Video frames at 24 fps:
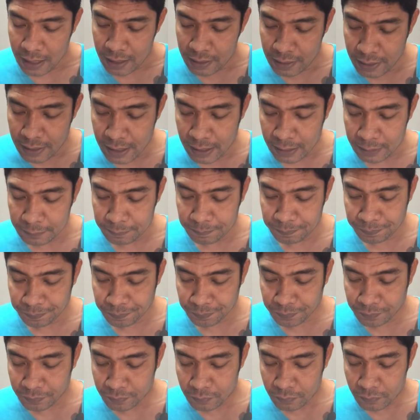เรื่อง
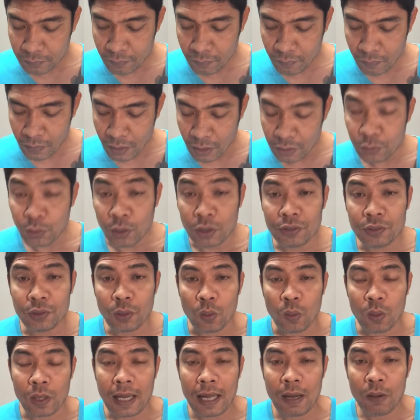ส่วน
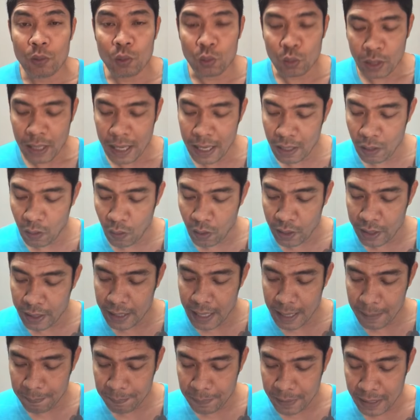สูงแล้วดูได้ลอย
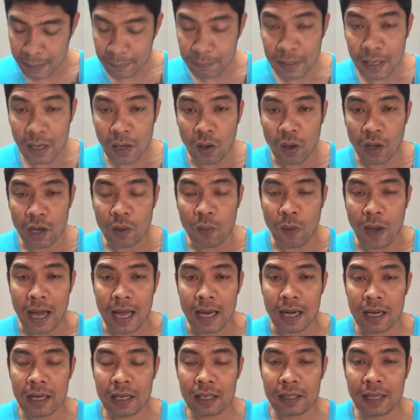ได้เปรียบได้ลอยกว่า
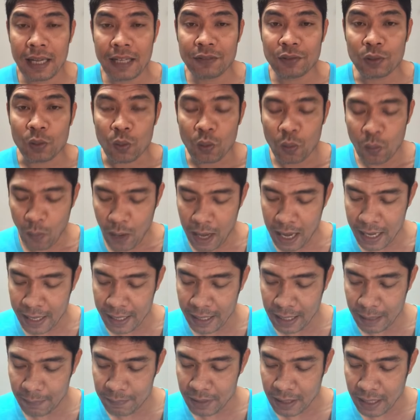ได้สูงกว่า
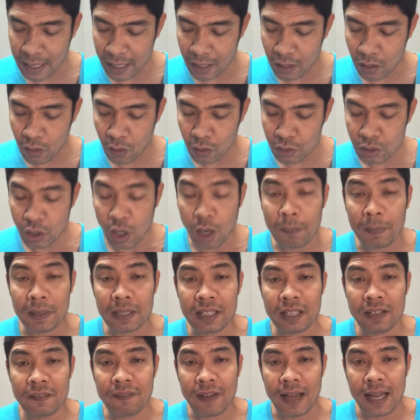นะครับยังไงก็ชอบไป
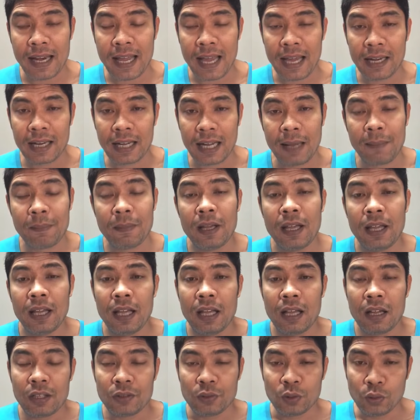ที่ฝ่ายแดงนะครับ
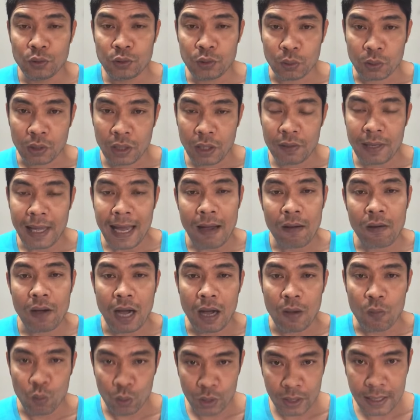สูงสูงยาวๆ
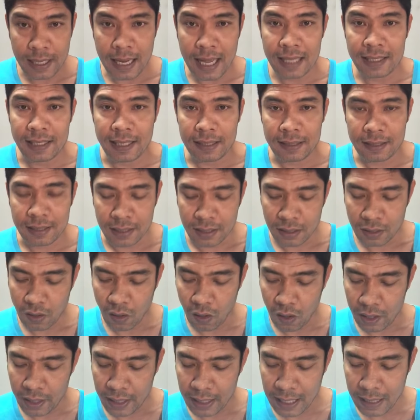อาวุธน่าจะถึง
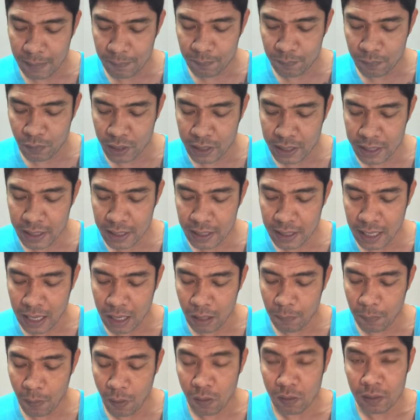ก่อนนะครับ วันนี้ขา
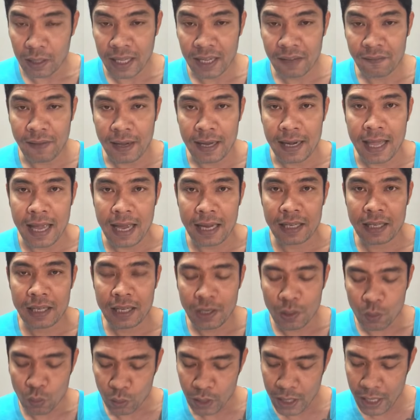วผ่องเล็กฝ่ายแดงนี่
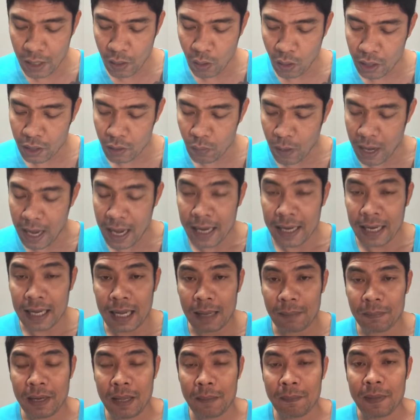ดูได้ลอยกว่านะค
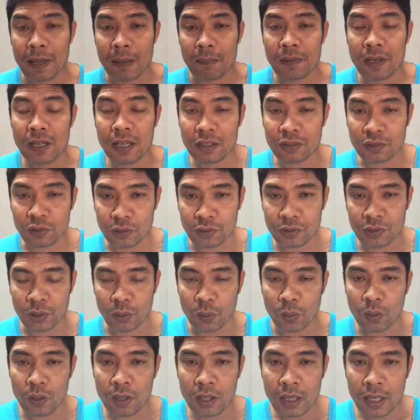รับ ได้เปรียบเรื่องส่วน
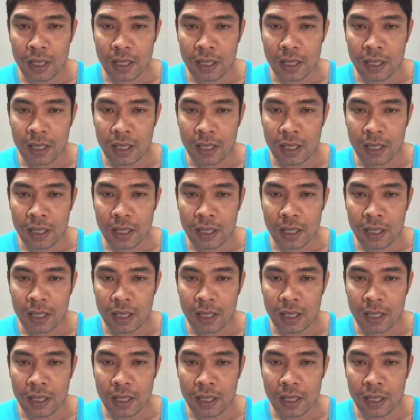สูง